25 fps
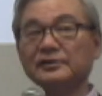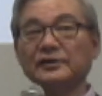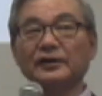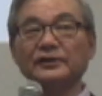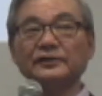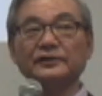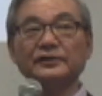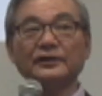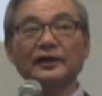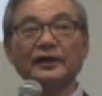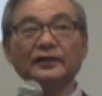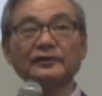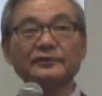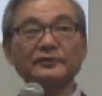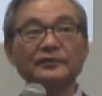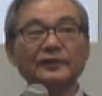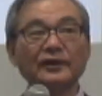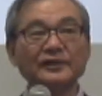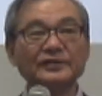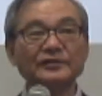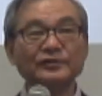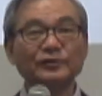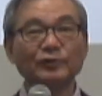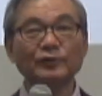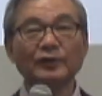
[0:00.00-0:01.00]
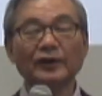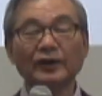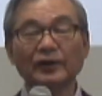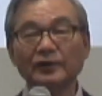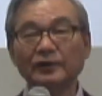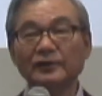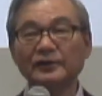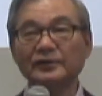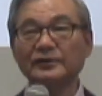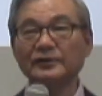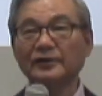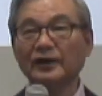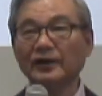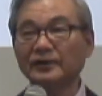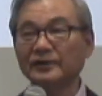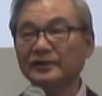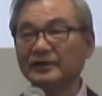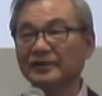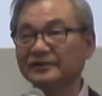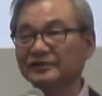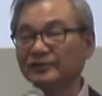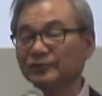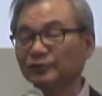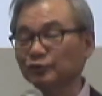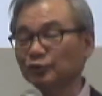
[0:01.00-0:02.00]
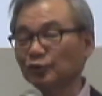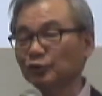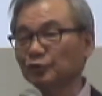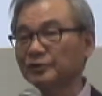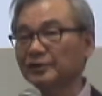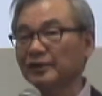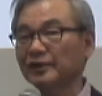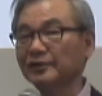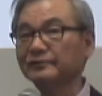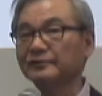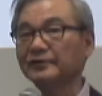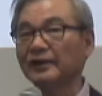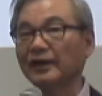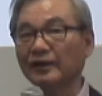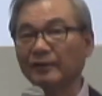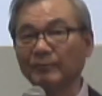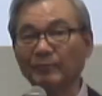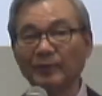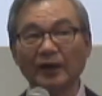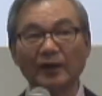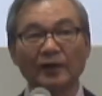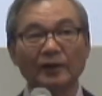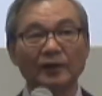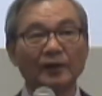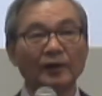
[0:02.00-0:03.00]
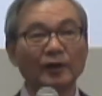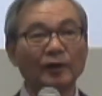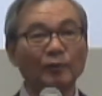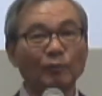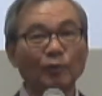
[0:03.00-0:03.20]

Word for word: スチャンになった人だけに光が注いでるならば、